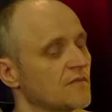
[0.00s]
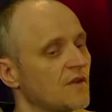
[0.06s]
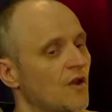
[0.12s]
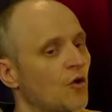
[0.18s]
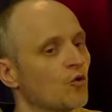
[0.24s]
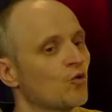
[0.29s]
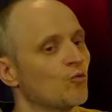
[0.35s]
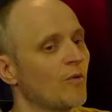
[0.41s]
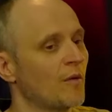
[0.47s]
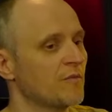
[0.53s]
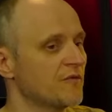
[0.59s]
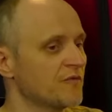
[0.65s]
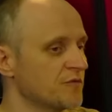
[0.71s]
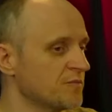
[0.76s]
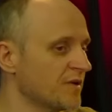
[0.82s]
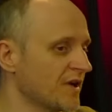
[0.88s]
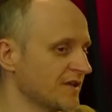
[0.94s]
Na ogół mamy
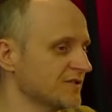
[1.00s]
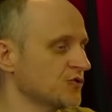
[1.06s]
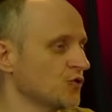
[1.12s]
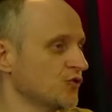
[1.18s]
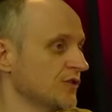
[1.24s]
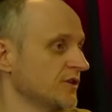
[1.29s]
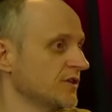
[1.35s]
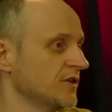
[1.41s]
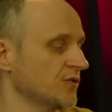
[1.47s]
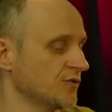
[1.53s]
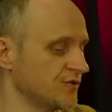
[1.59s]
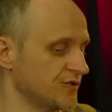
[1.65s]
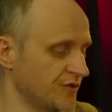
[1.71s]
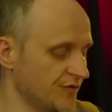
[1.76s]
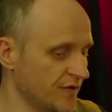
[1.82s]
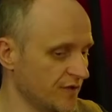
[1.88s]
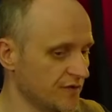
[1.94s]
wibrację od 1 do
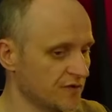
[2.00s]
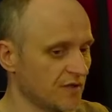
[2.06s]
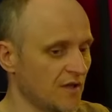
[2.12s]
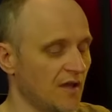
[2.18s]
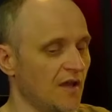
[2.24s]
9.